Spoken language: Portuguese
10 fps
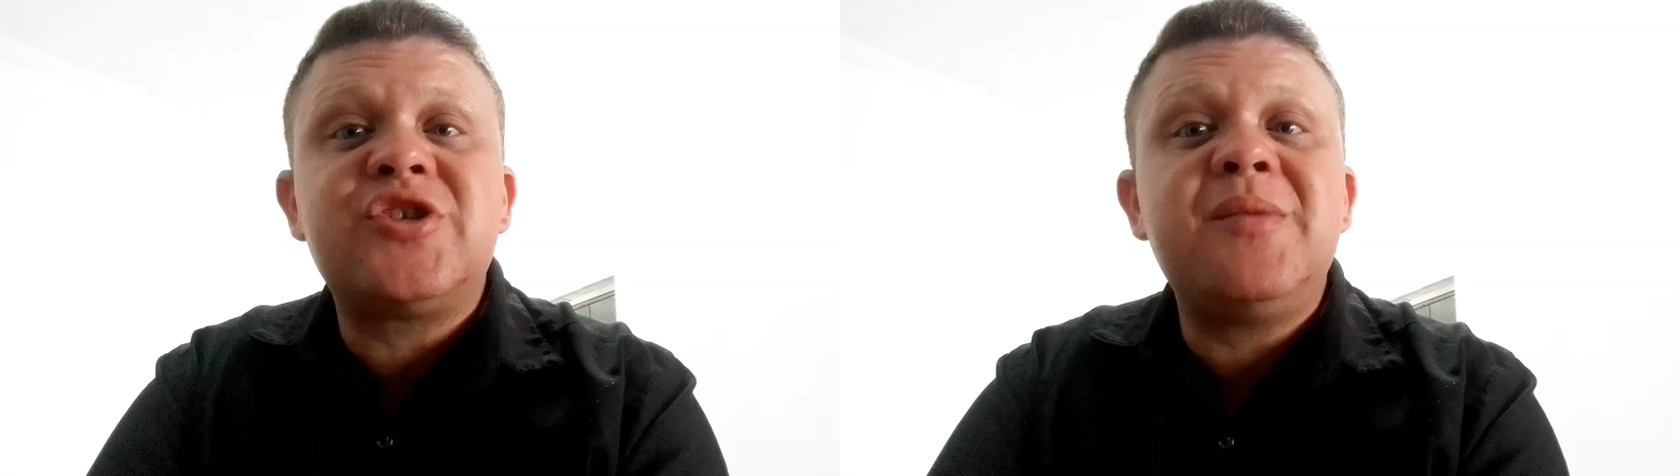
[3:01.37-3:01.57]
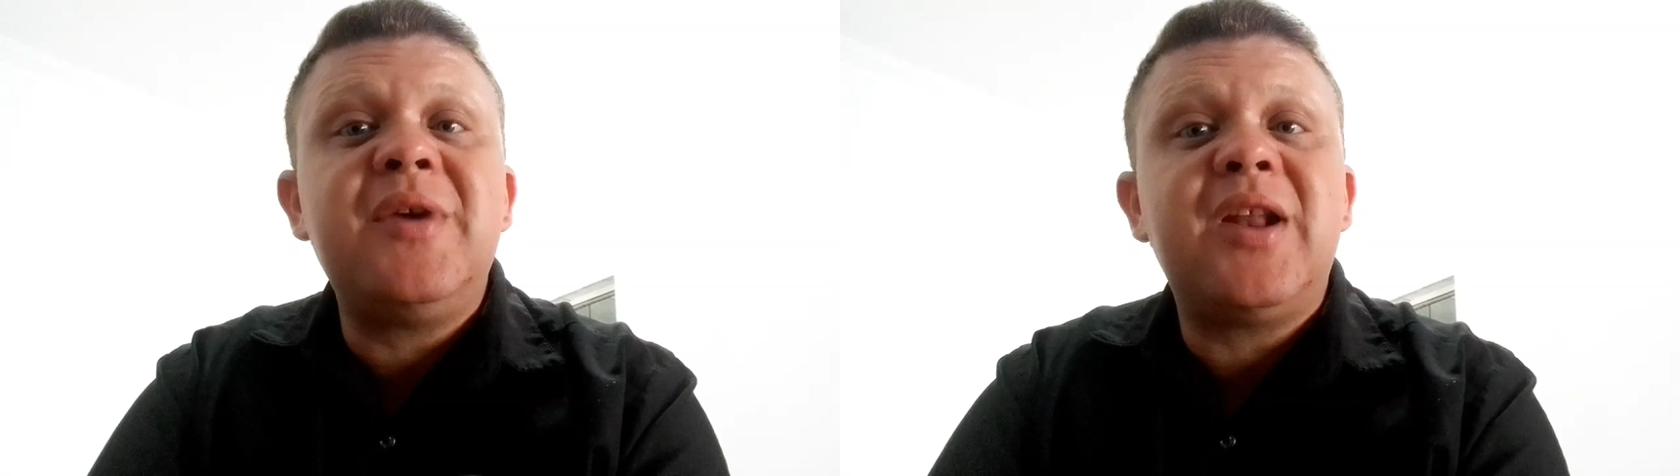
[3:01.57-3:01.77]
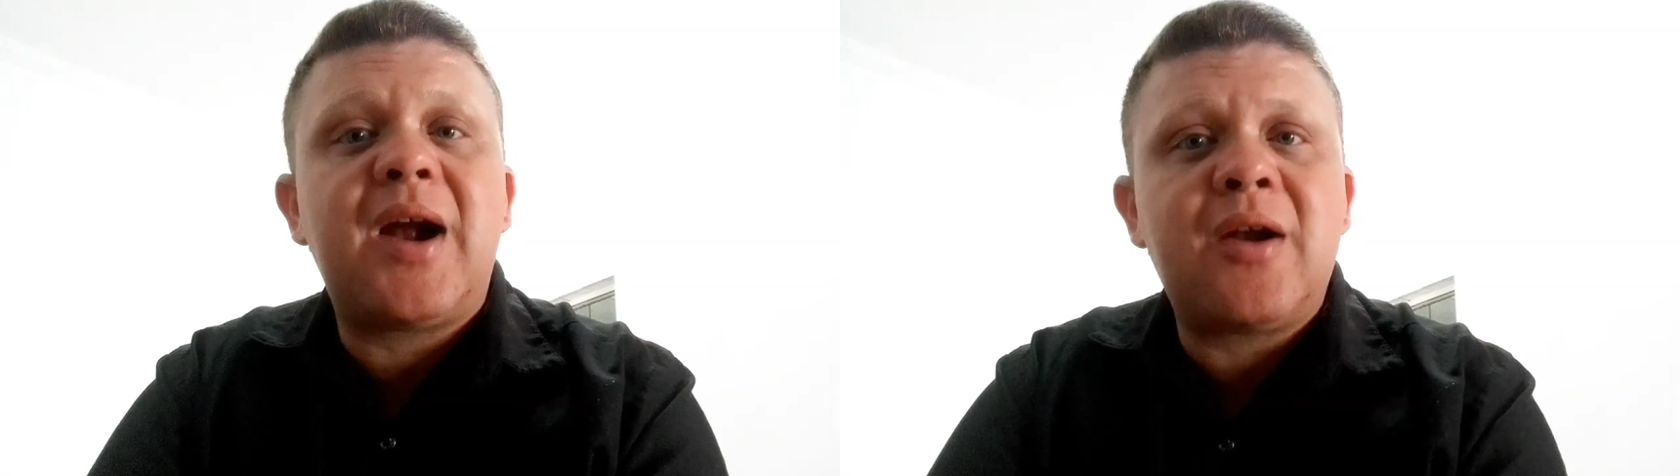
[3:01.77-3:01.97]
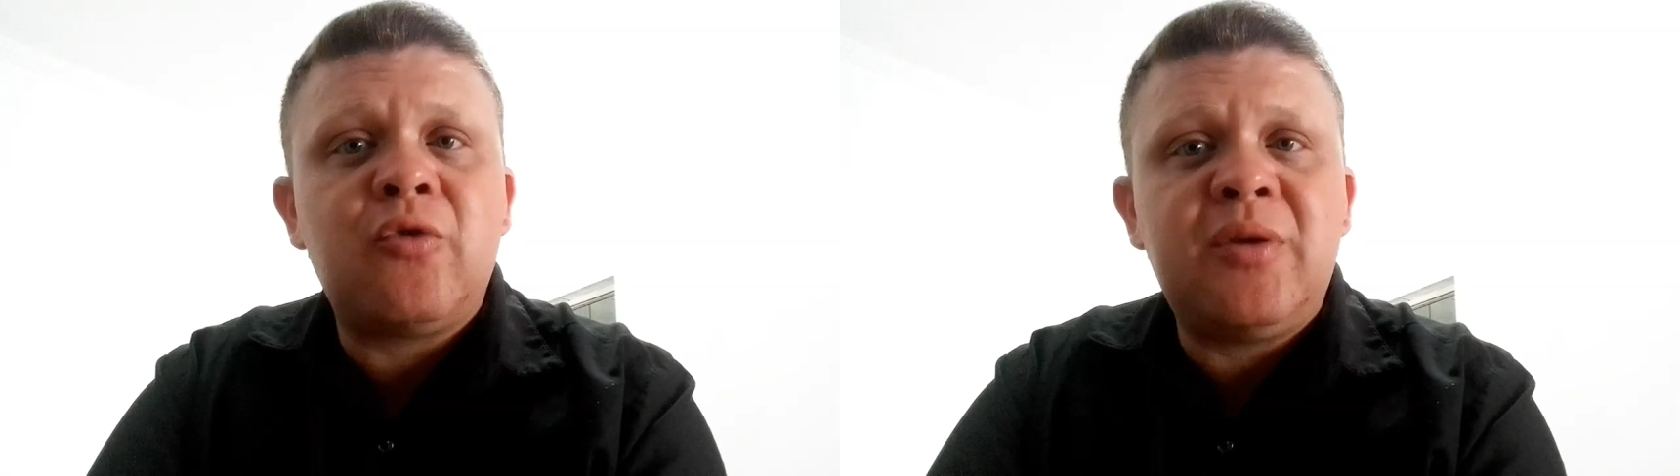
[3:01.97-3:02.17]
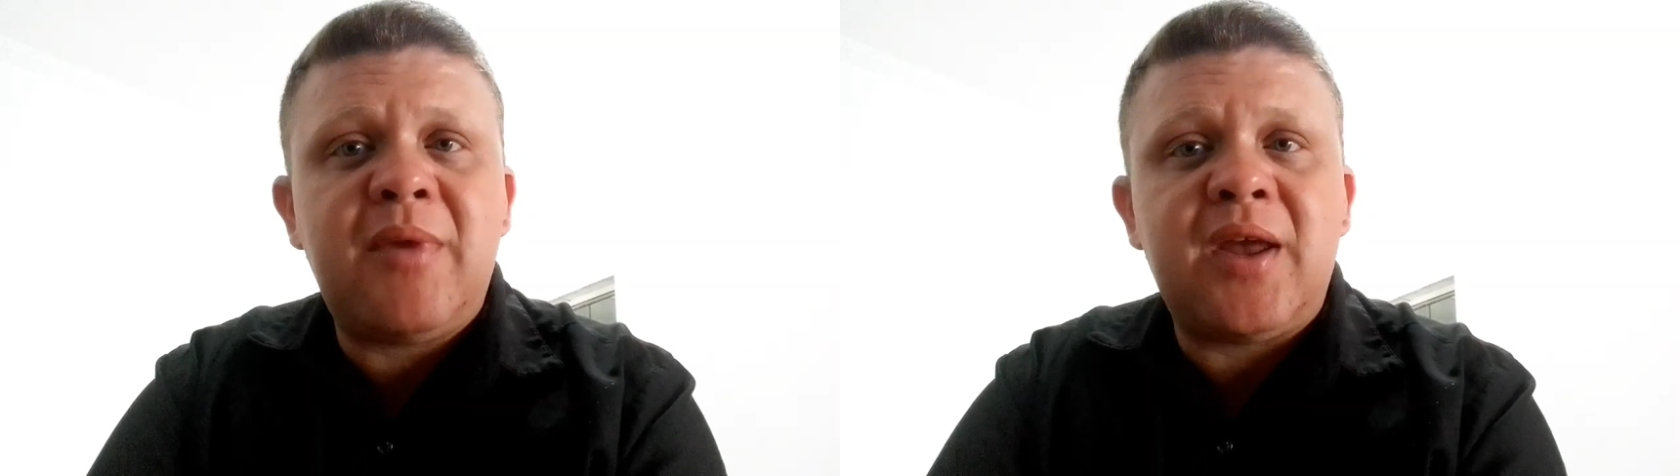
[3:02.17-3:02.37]
similar ao
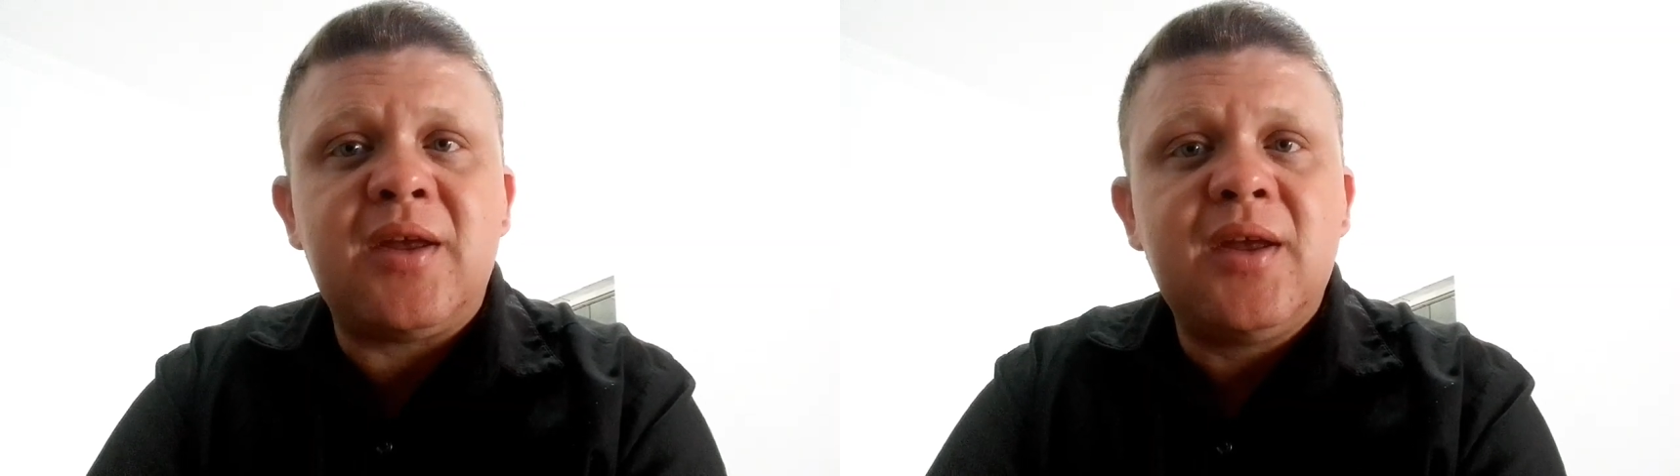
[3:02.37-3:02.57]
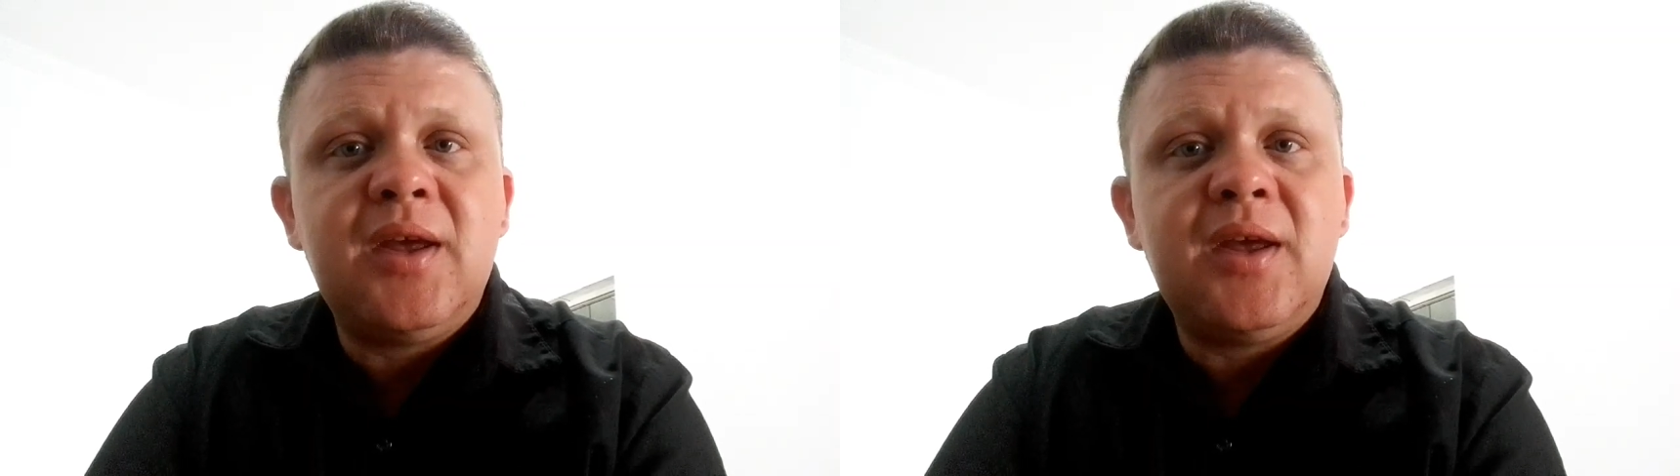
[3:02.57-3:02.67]
Uniman